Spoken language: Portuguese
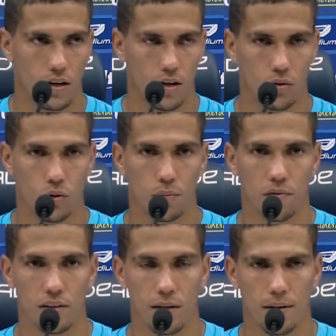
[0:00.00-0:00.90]
Ah, o grupo
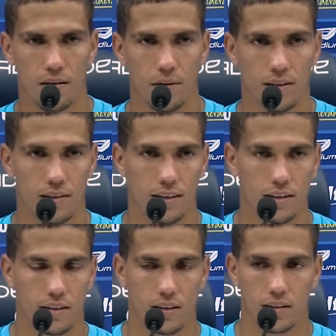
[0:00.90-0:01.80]
vem trabalhando
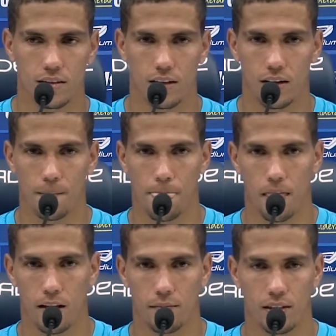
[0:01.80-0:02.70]
bastante, a gente está
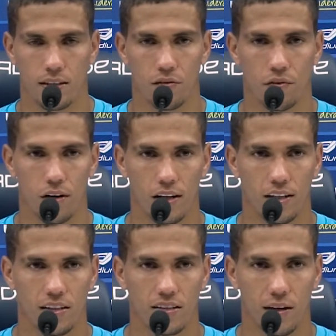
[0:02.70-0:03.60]
bastante
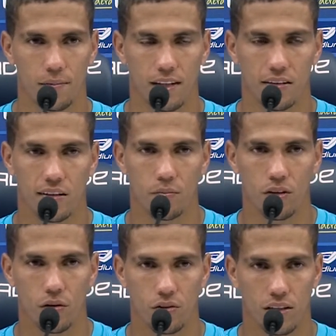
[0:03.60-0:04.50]
focado, a gente sabe que tem que ter
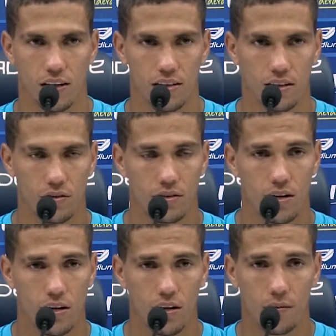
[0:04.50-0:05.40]
muita concentração,
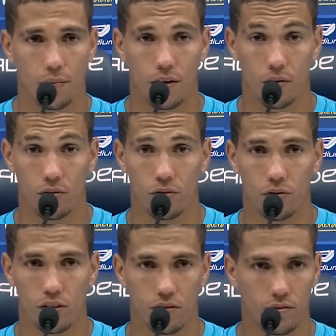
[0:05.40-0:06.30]
porque é um
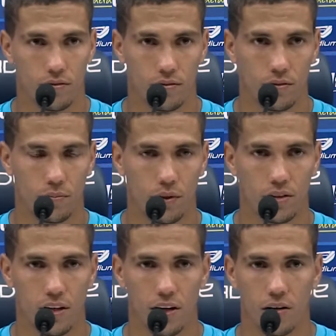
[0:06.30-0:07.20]
jogo que não, não
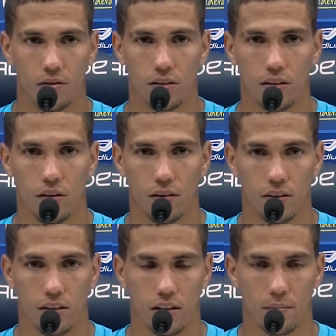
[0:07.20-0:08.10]
pode ter erros, então a
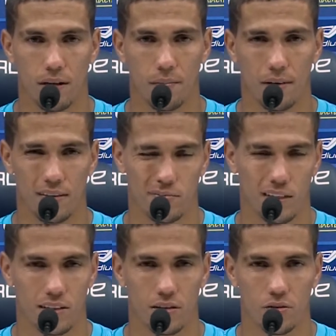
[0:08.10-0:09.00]
nossa equipe está
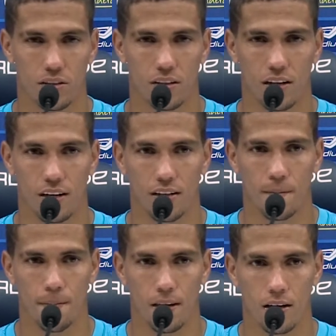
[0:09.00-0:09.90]
bastante concentrada
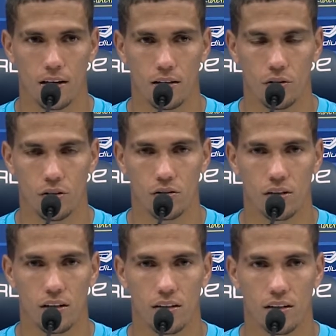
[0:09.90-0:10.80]
e eu tenho
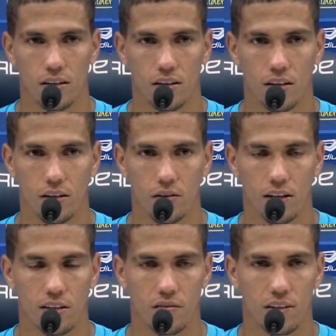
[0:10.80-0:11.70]
certeza que o
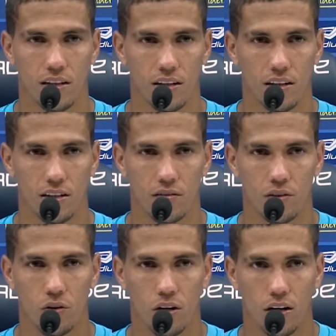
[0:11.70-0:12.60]
que a gente vem treinando, a gente
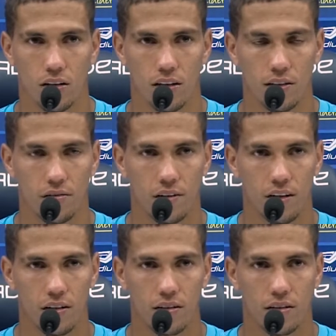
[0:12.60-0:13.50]
vai colocar na quinta-feira.